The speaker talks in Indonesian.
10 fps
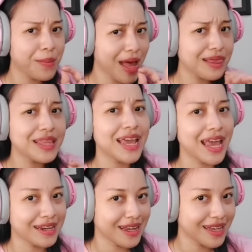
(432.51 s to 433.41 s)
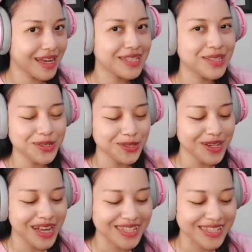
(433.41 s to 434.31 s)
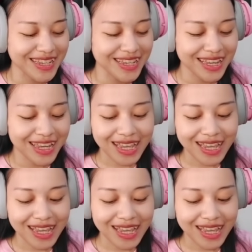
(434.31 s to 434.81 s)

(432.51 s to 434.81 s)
paling enak guys, setuju nggak sih?